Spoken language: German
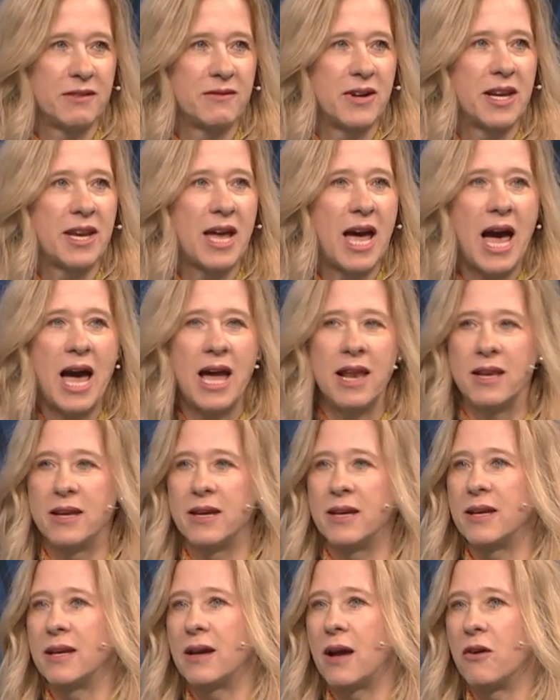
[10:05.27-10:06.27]
Die waren
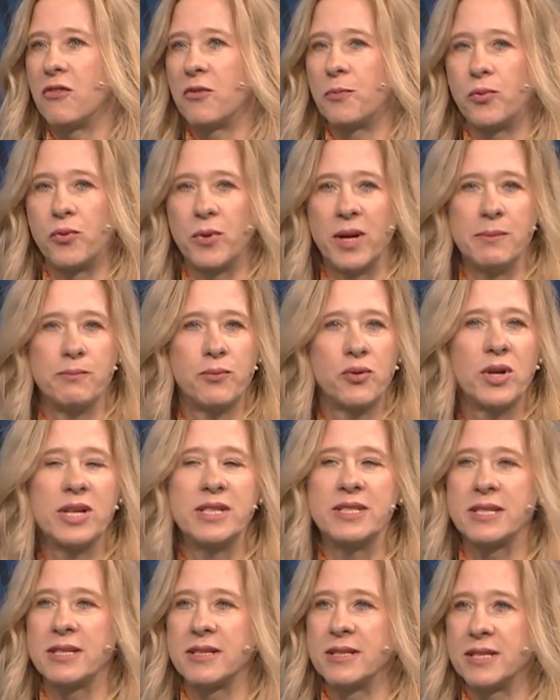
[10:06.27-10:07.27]
alle auf, in
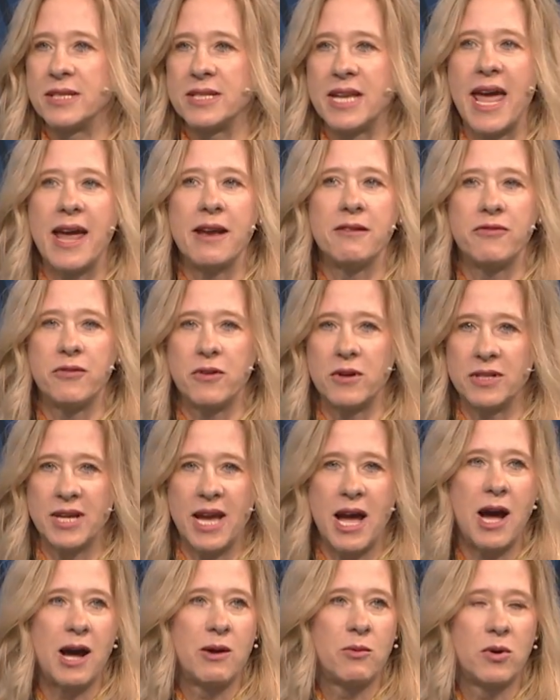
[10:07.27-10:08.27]
Princeton,
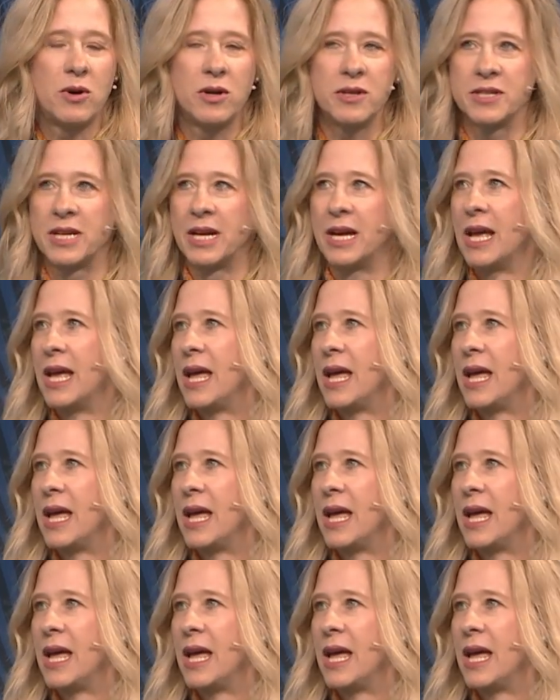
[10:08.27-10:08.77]
Stanford, Harvard.